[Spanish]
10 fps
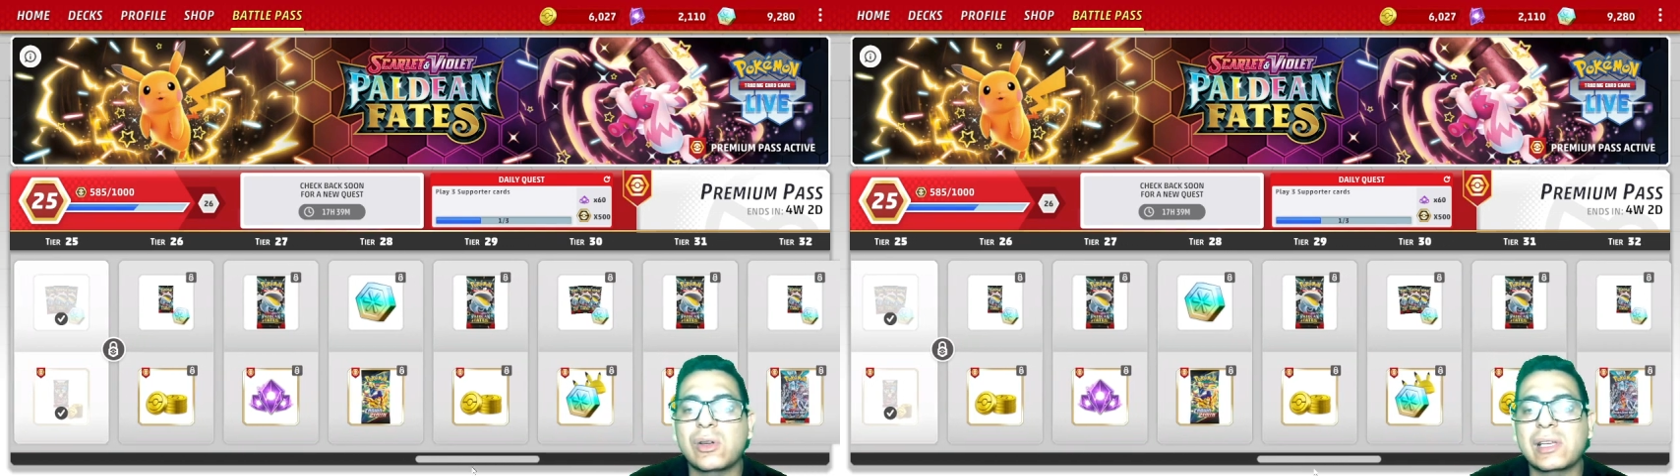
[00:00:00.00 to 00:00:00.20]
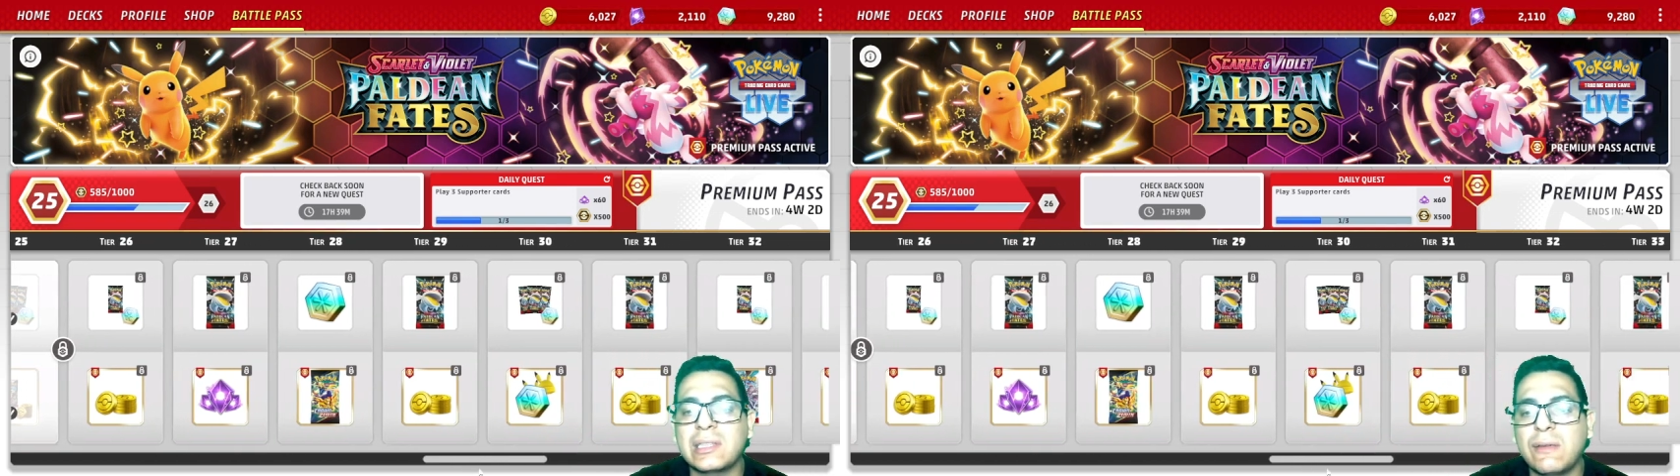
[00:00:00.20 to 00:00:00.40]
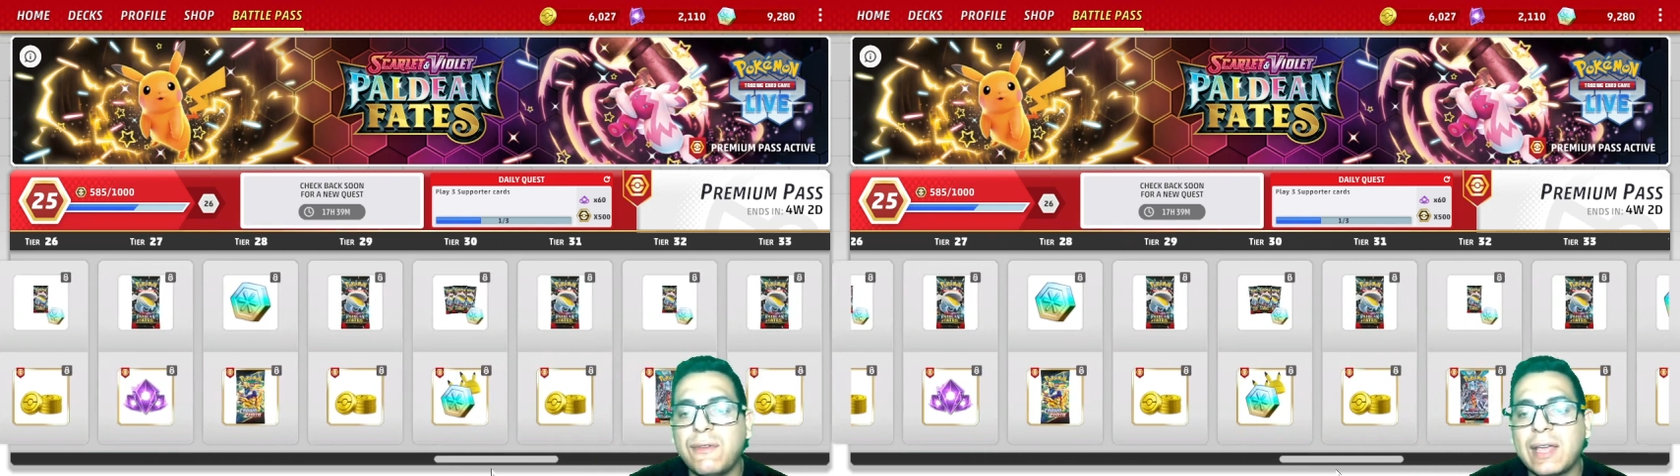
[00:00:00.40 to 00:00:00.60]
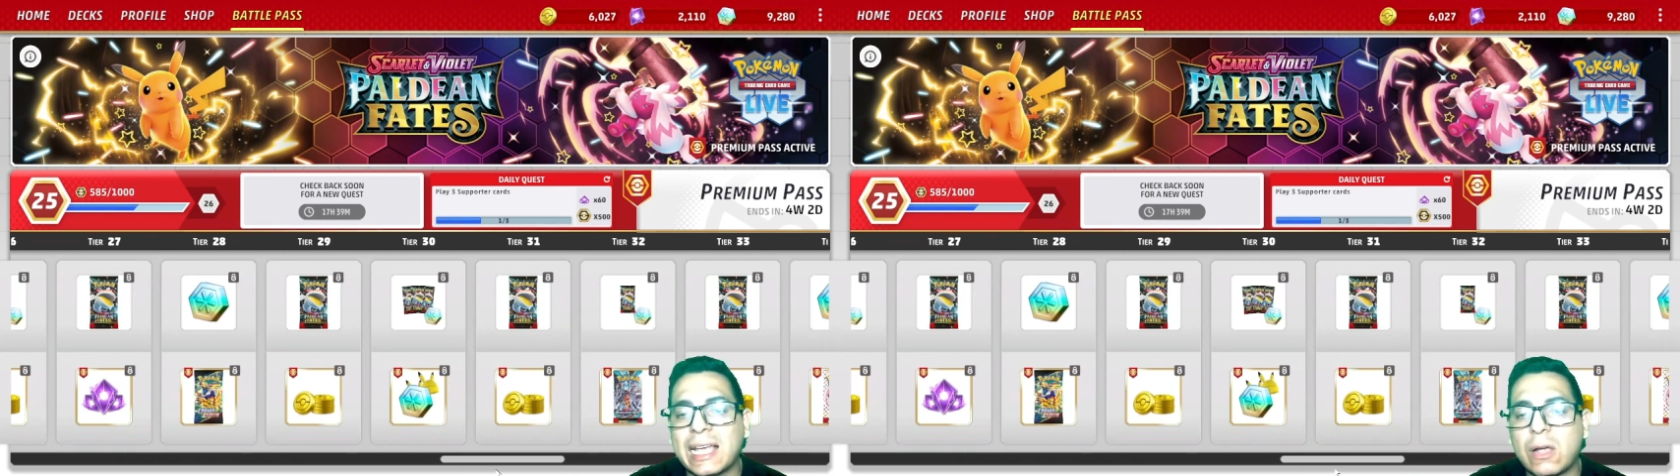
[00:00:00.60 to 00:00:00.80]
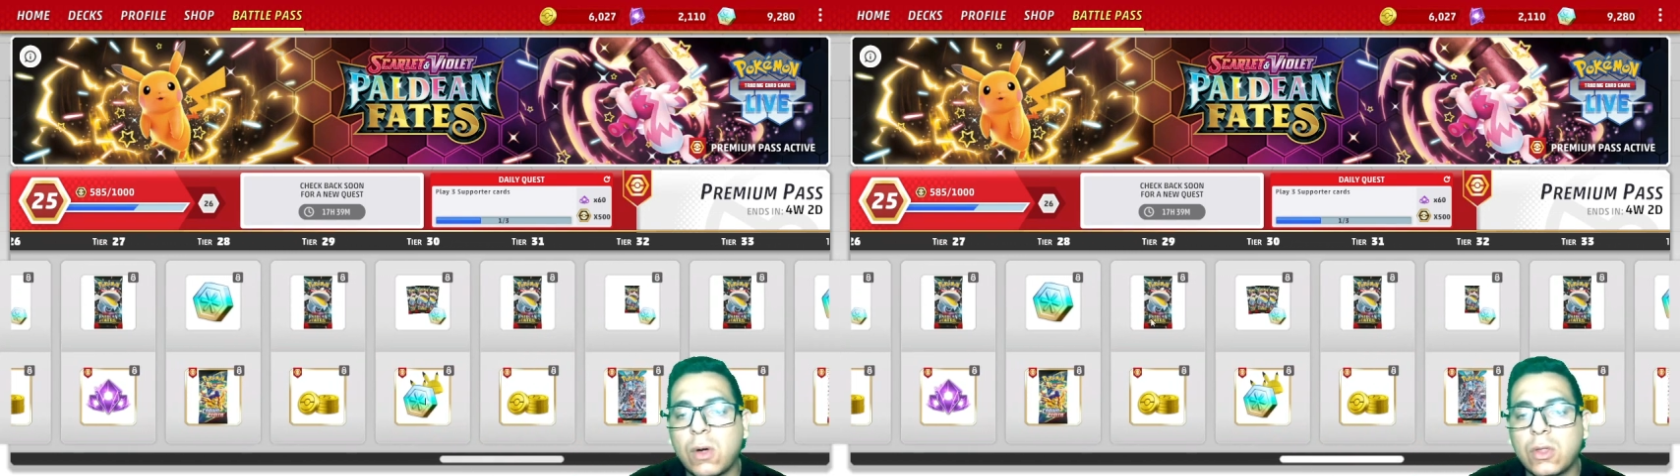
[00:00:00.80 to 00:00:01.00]
lo que
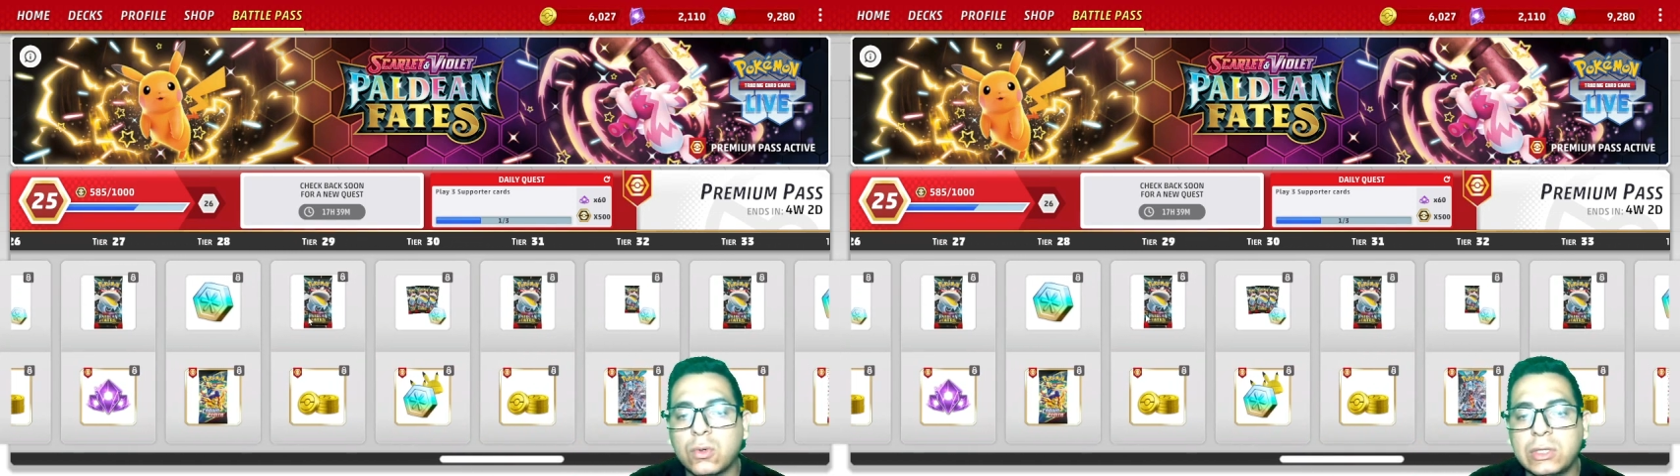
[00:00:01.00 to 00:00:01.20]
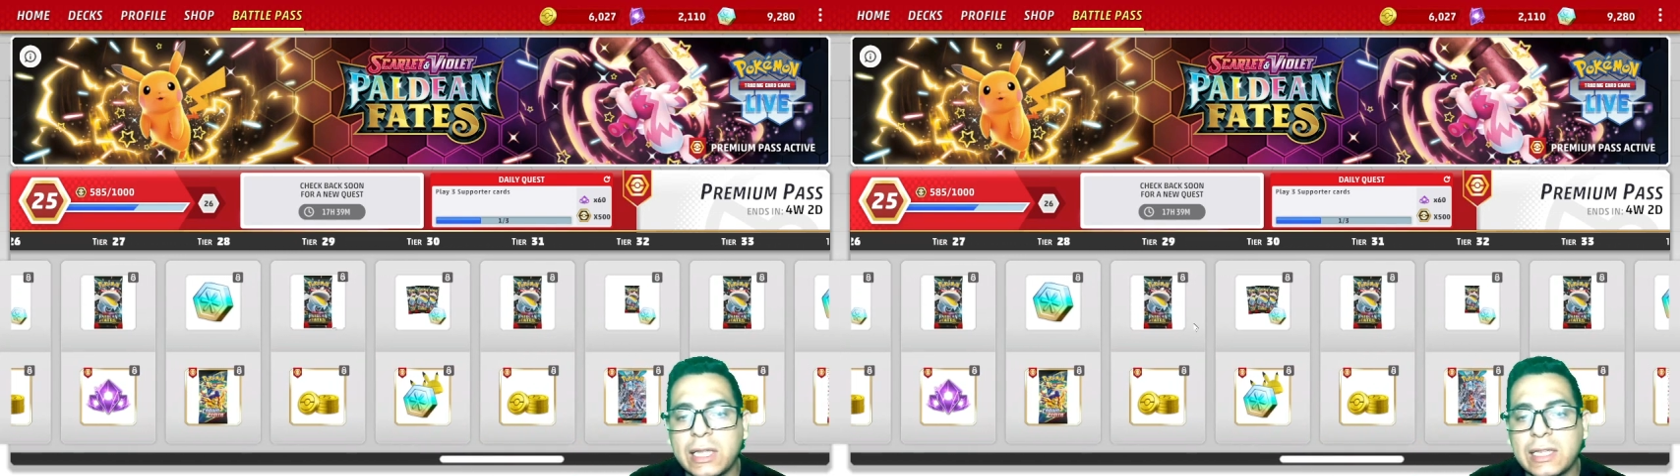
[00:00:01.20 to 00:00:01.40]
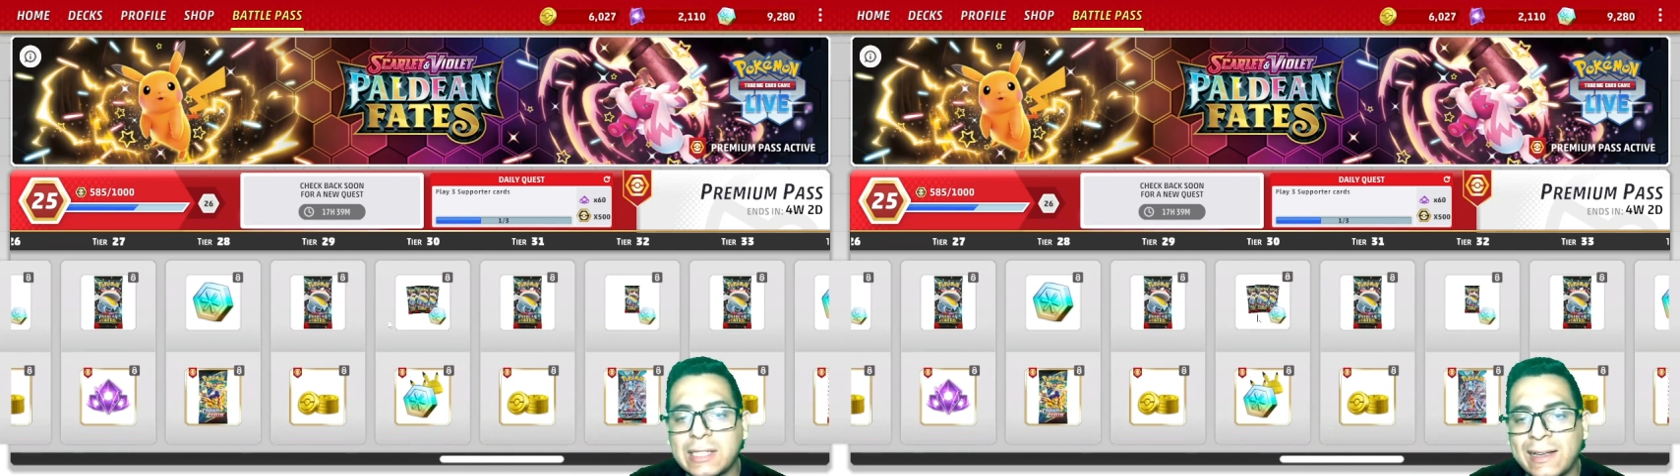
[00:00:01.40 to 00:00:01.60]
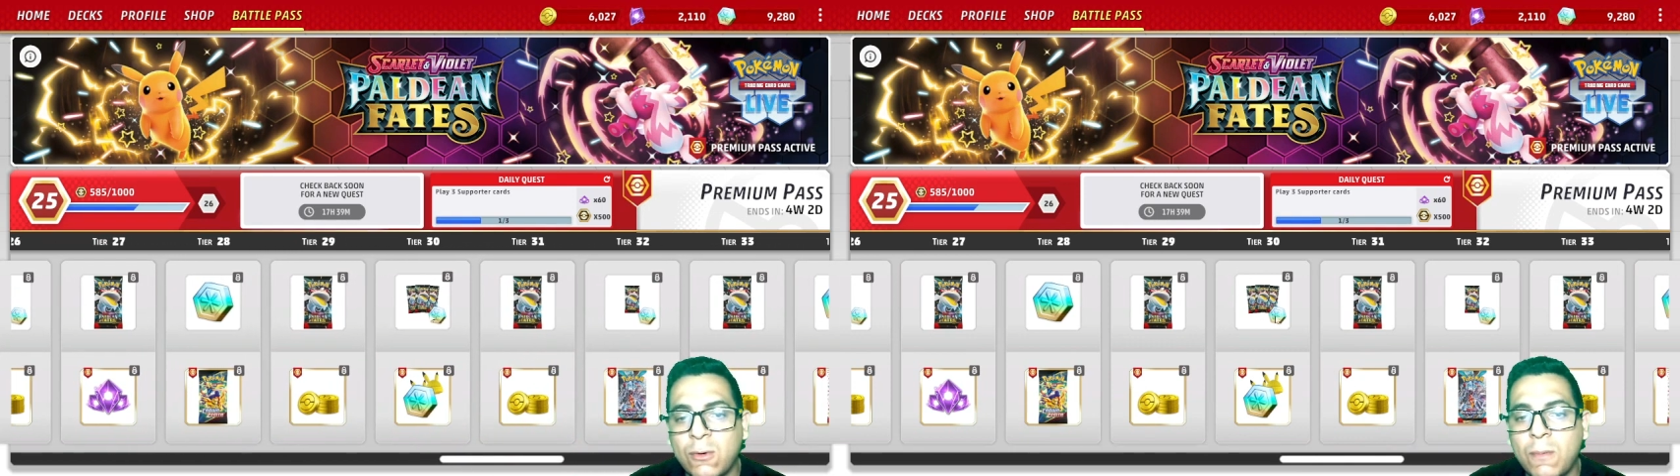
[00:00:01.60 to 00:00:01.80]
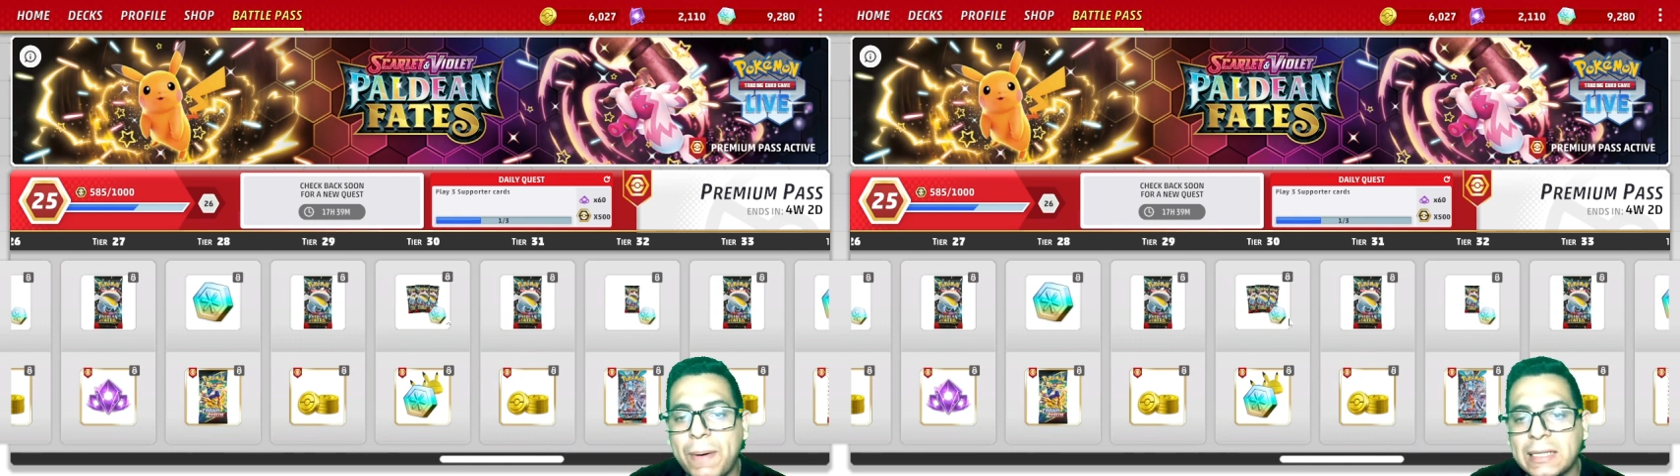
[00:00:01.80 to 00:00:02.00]
significa que cuando ustedes
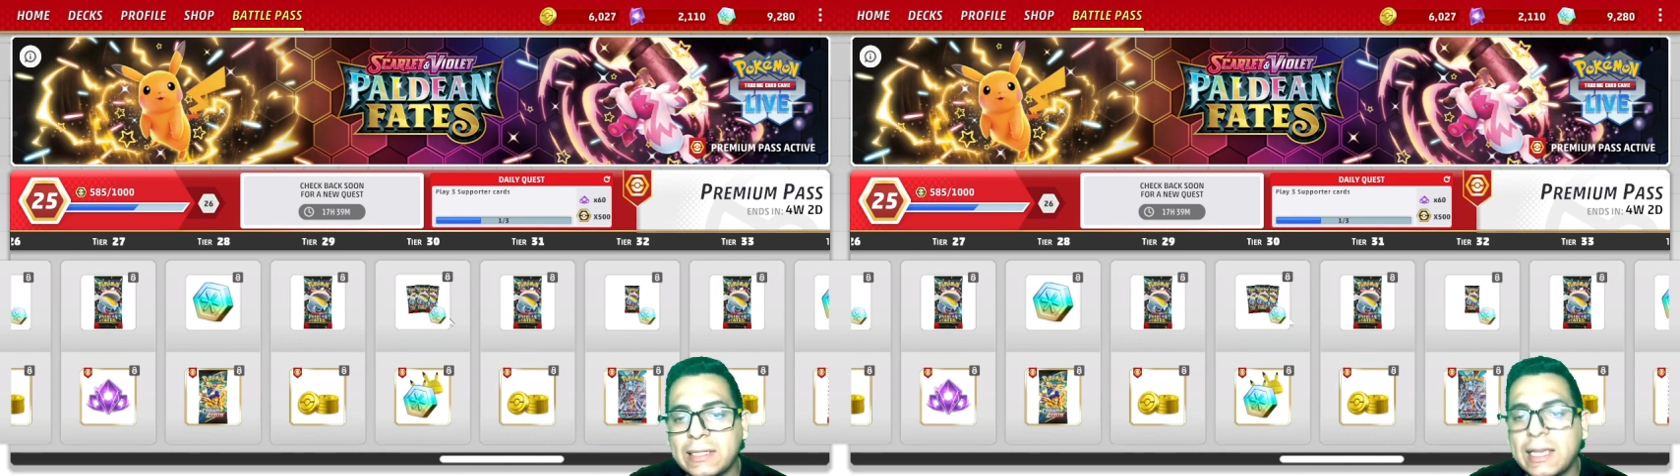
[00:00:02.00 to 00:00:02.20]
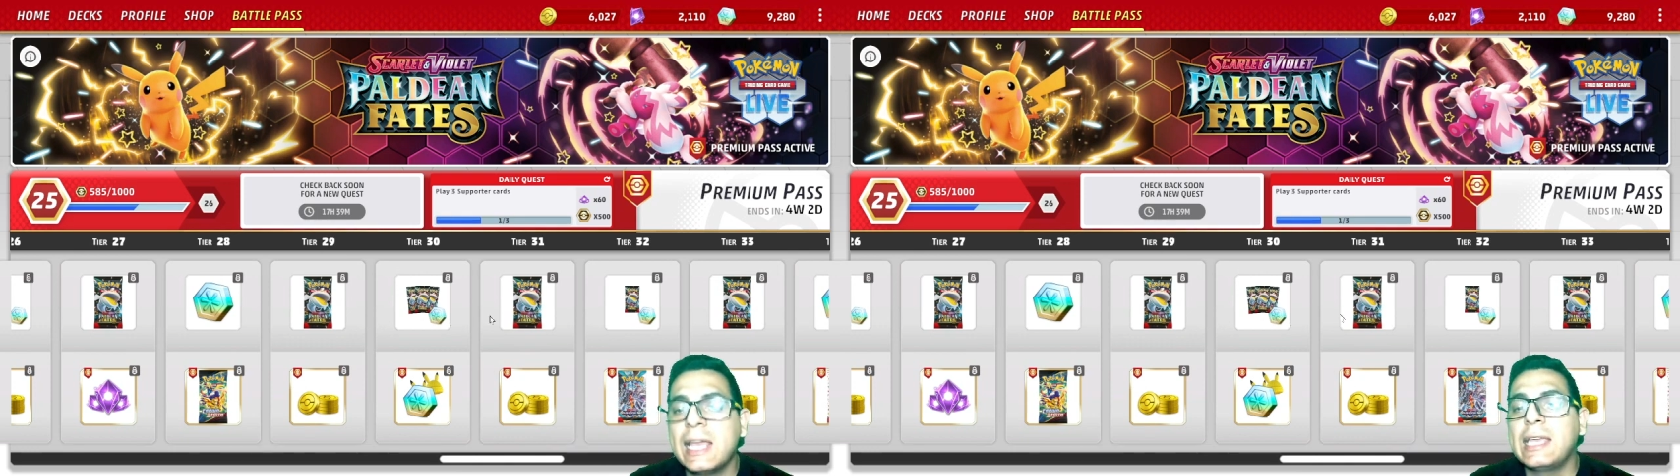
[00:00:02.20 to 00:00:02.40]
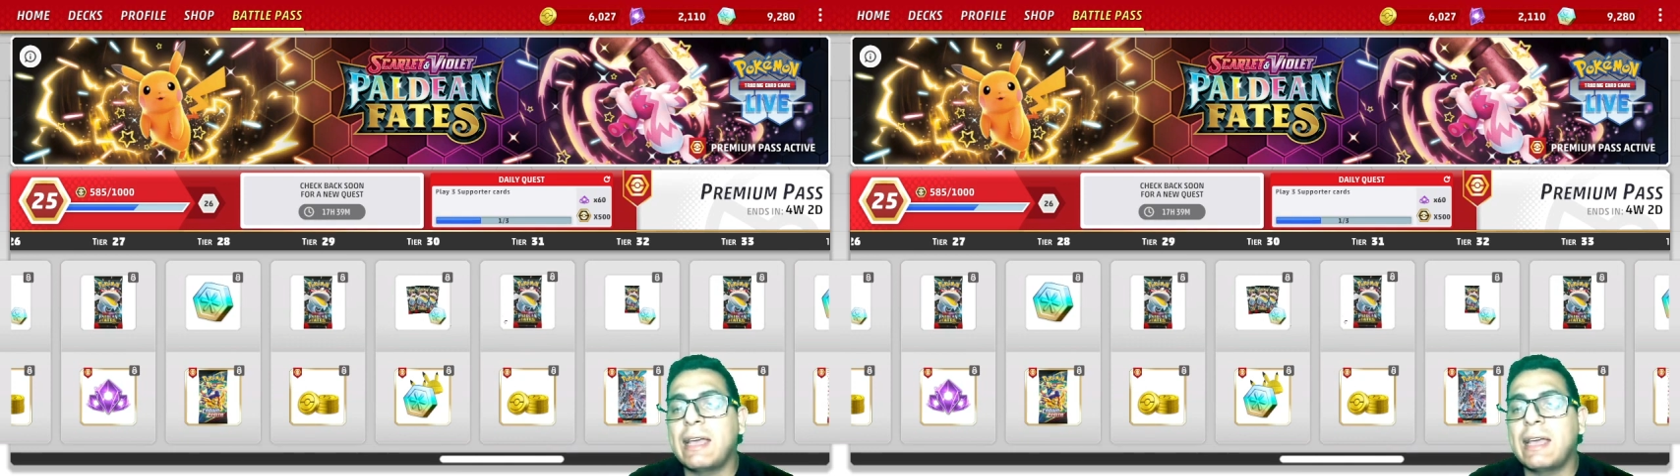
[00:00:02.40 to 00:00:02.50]
hagan un pase